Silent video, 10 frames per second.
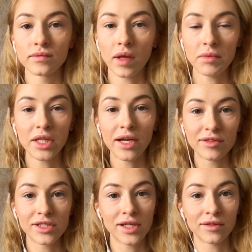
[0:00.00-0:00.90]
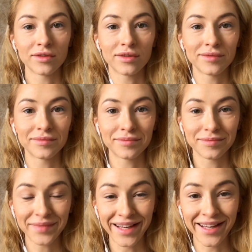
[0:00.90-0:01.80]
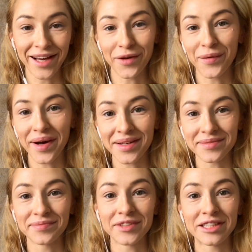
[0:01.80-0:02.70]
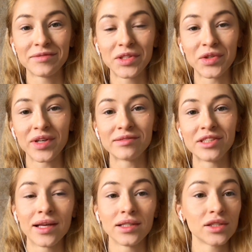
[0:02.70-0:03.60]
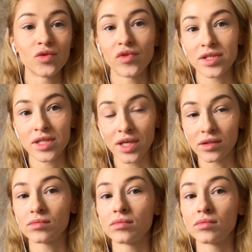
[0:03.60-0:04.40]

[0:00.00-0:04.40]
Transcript: Мне нравится как Гуар в этом видео говорит. Если у вас нет